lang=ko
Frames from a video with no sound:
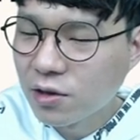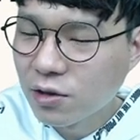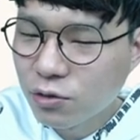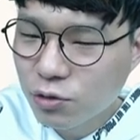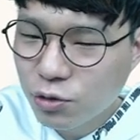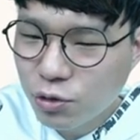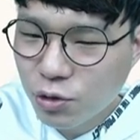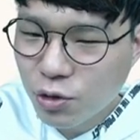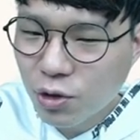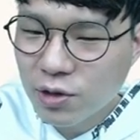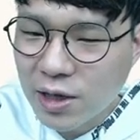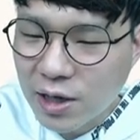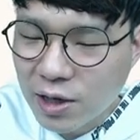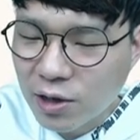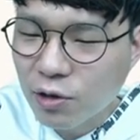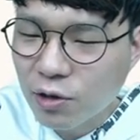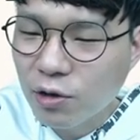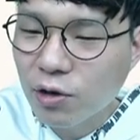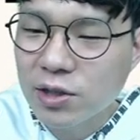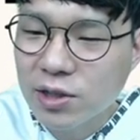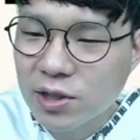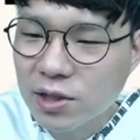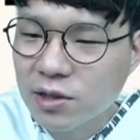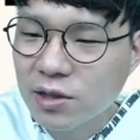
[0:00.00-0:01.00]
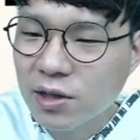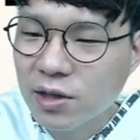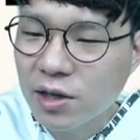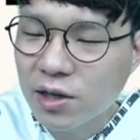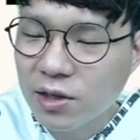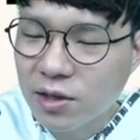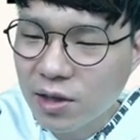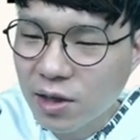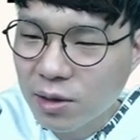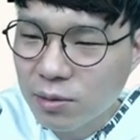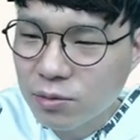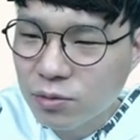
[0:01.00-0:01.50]
뛰어날 거라 생각하기
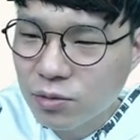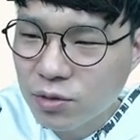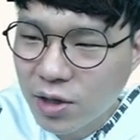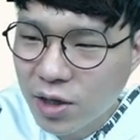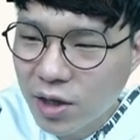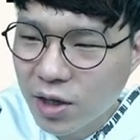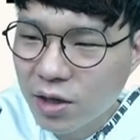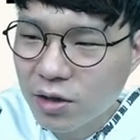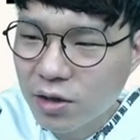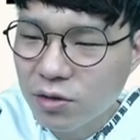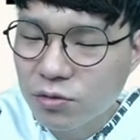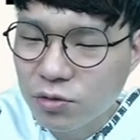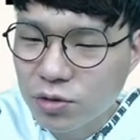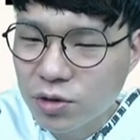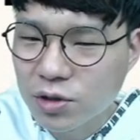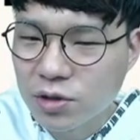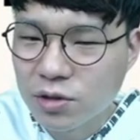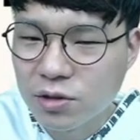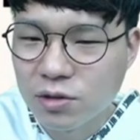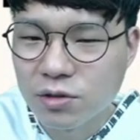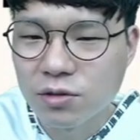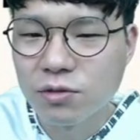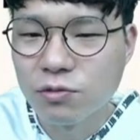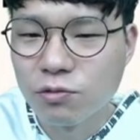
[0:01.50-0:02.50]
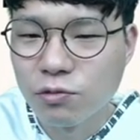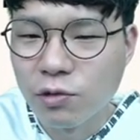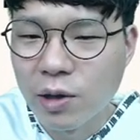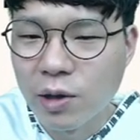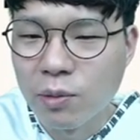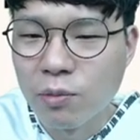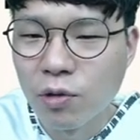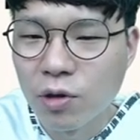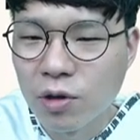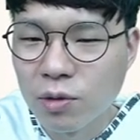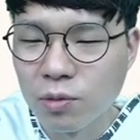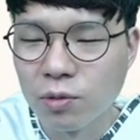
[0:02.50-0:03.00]
때문에 우리는
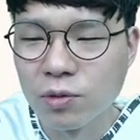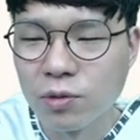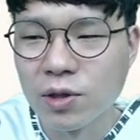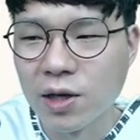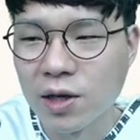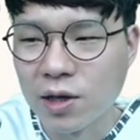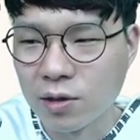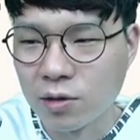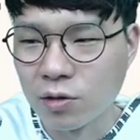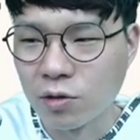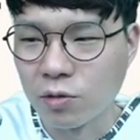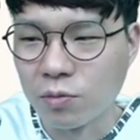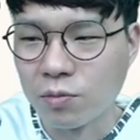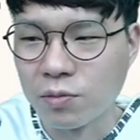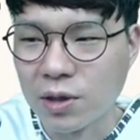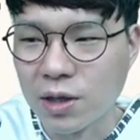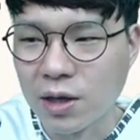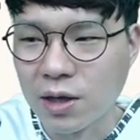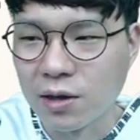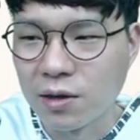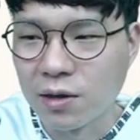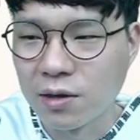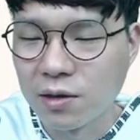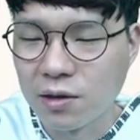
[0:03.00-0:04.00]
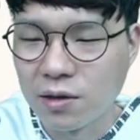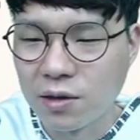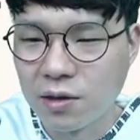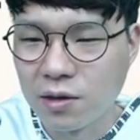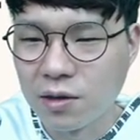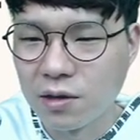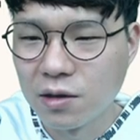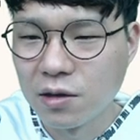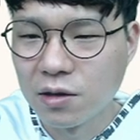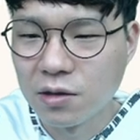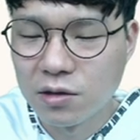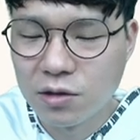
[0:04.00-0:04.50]
외모를 본다라는 겁니다.
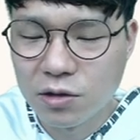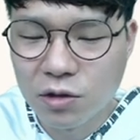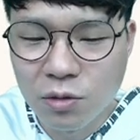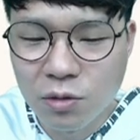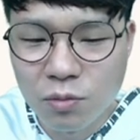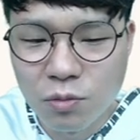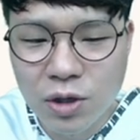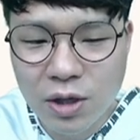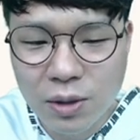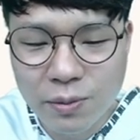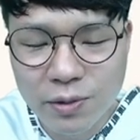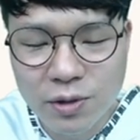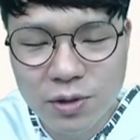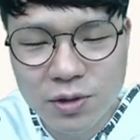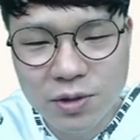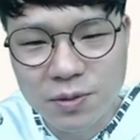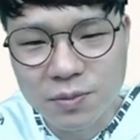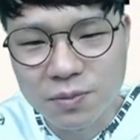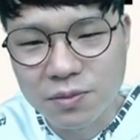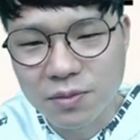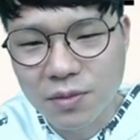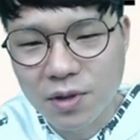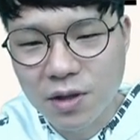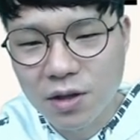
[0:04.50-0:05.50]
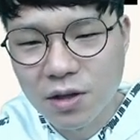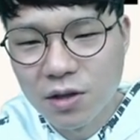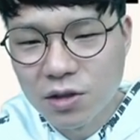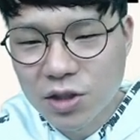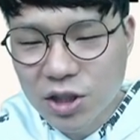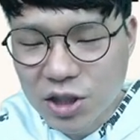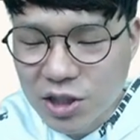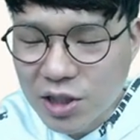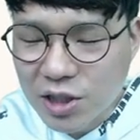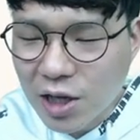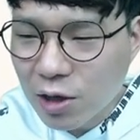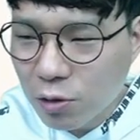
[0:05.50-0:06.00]
이건 뭐냐면은
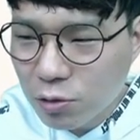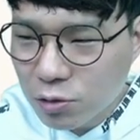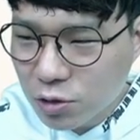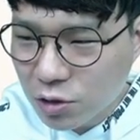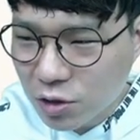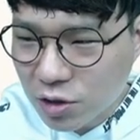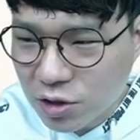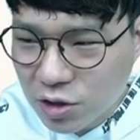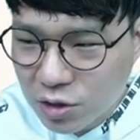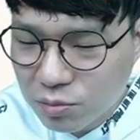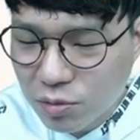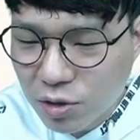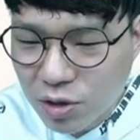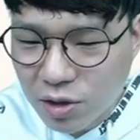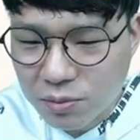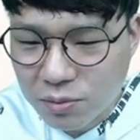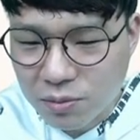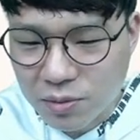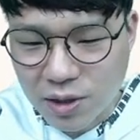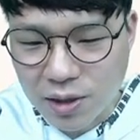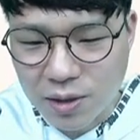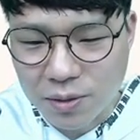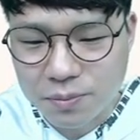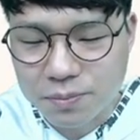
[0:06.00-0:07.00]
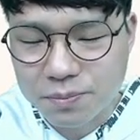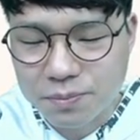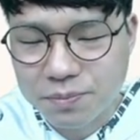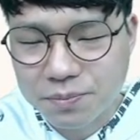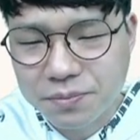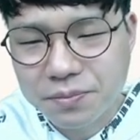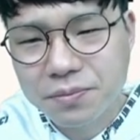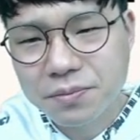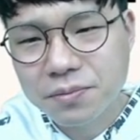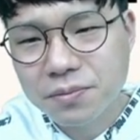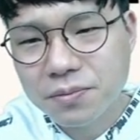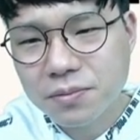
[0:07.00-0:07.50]
진화론적인 측면입니다.
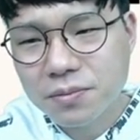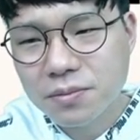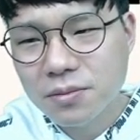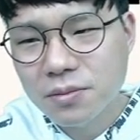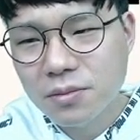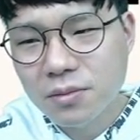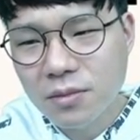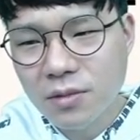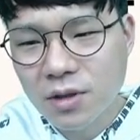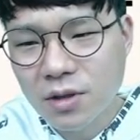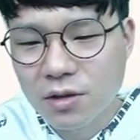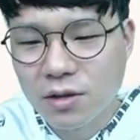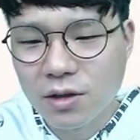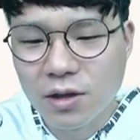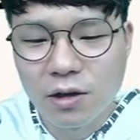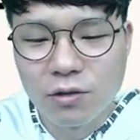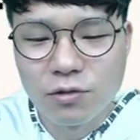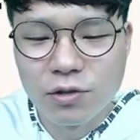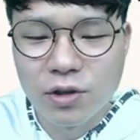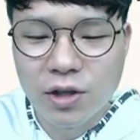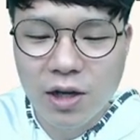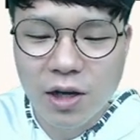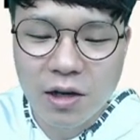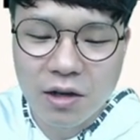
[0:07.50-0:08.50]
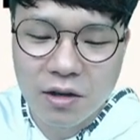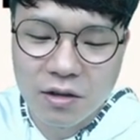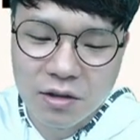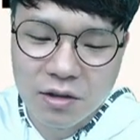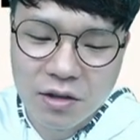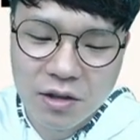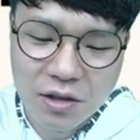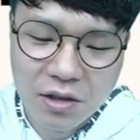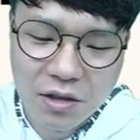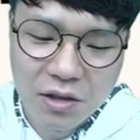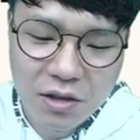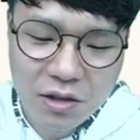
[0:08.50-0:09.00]
그러니까 우리가
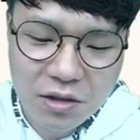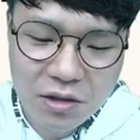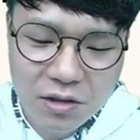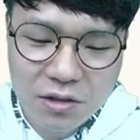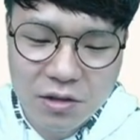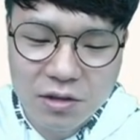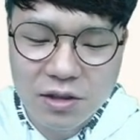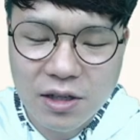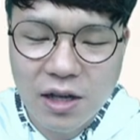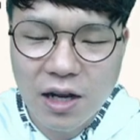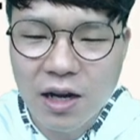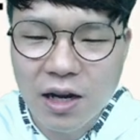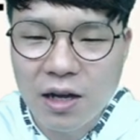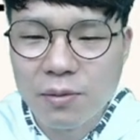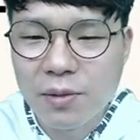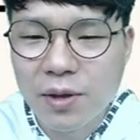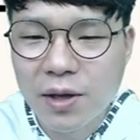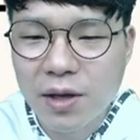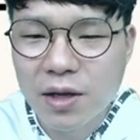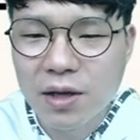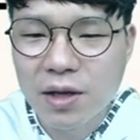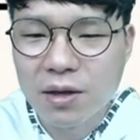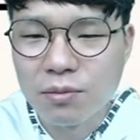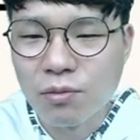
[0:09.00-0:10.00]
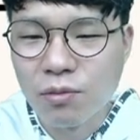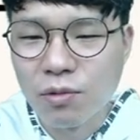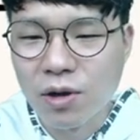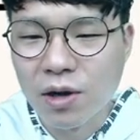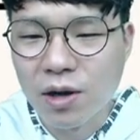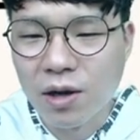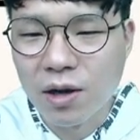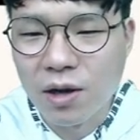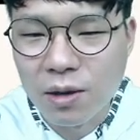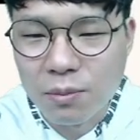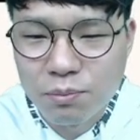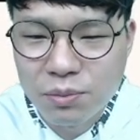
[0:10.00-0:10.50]
그 사람의
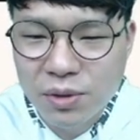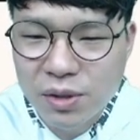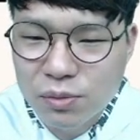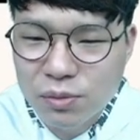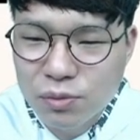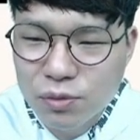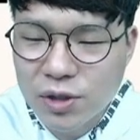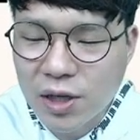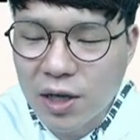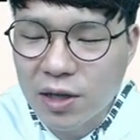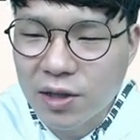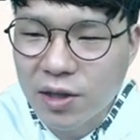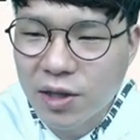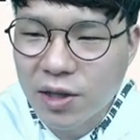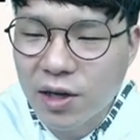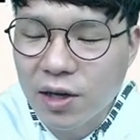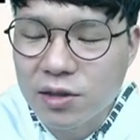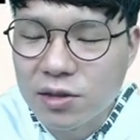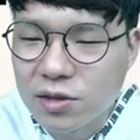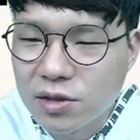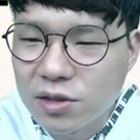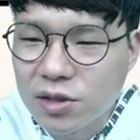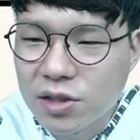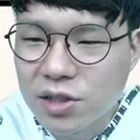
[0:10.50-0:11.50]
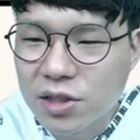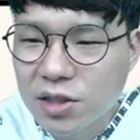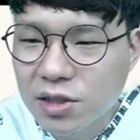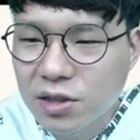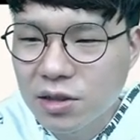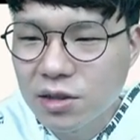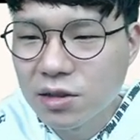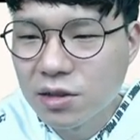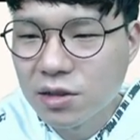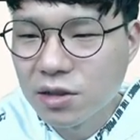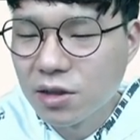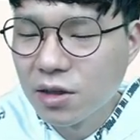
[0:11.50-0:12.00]
뭔가 피부 상태라든지
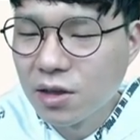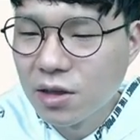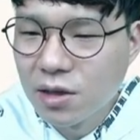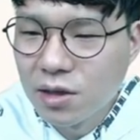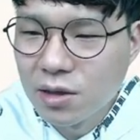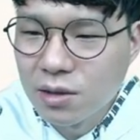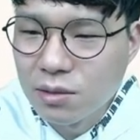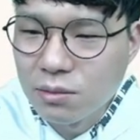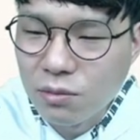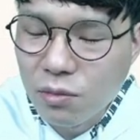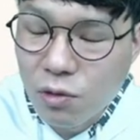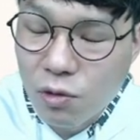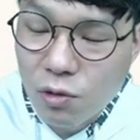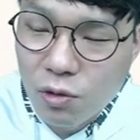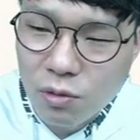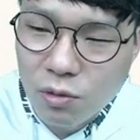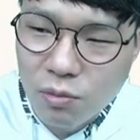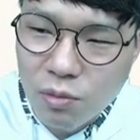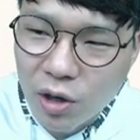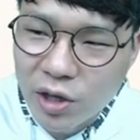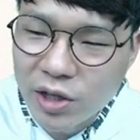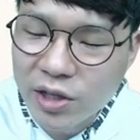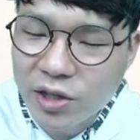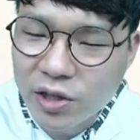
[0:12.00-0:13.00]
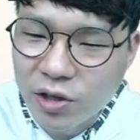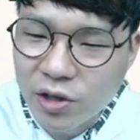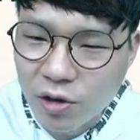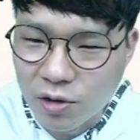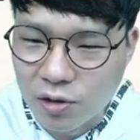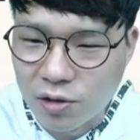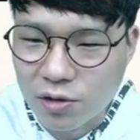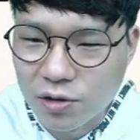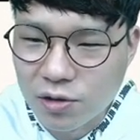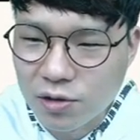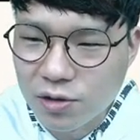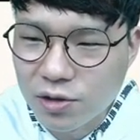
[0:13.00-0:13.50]
뭐 머릿결
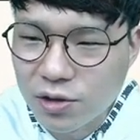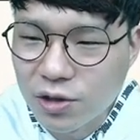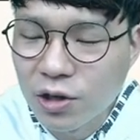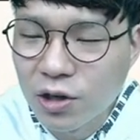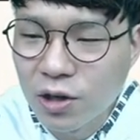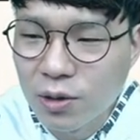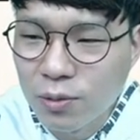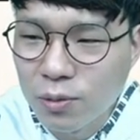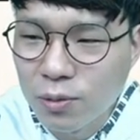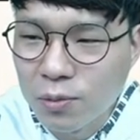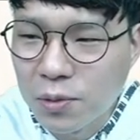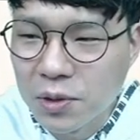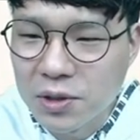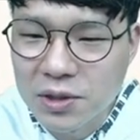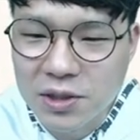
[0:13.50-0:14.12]
이런 걸 보면 이